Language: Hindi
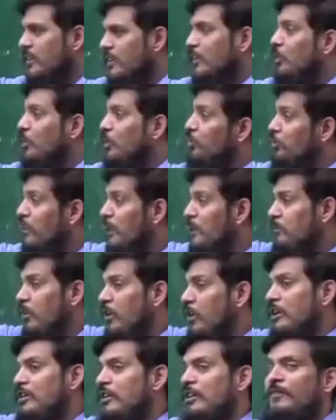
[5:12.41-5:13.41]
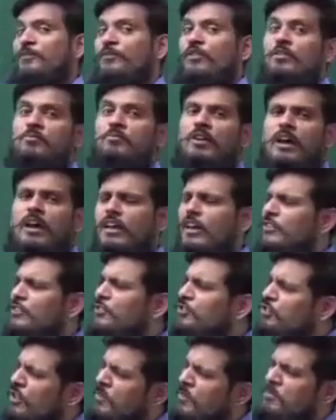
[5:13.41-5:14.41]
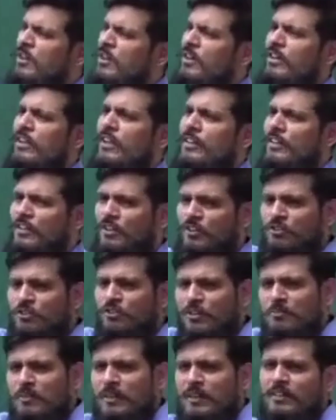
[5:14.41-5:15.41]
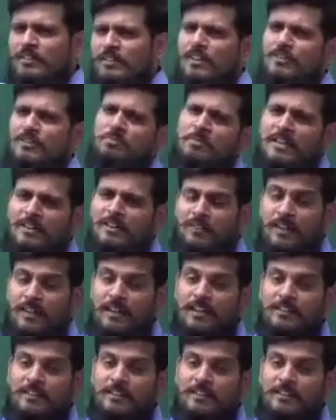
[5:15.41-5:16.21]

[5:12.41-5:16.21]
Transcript: उसका मॉलिकुलर फॉर्मूला आया सेम कैटेगरी क्वेश्चन मैंने दस में करवाया था